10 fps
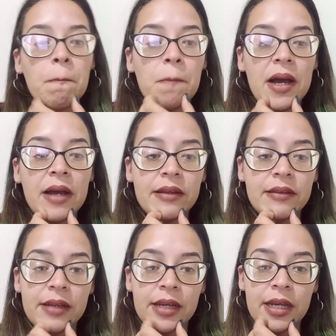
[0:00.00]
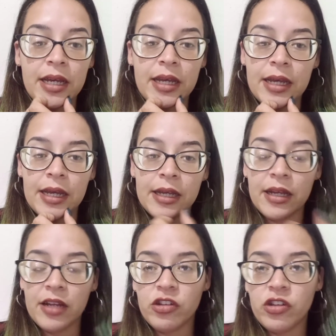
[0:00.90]
Mas é,
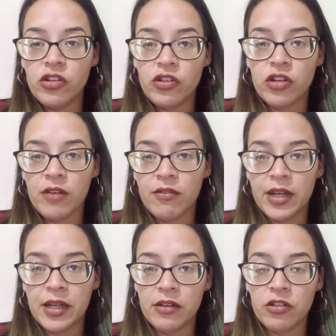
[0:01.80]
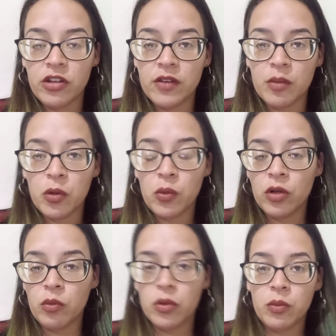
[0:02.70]
a gente já vai, já está
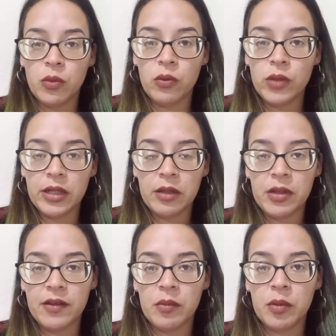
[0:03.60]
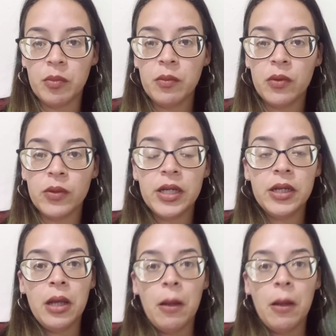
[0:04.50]
procurando por modem também, saber por modem.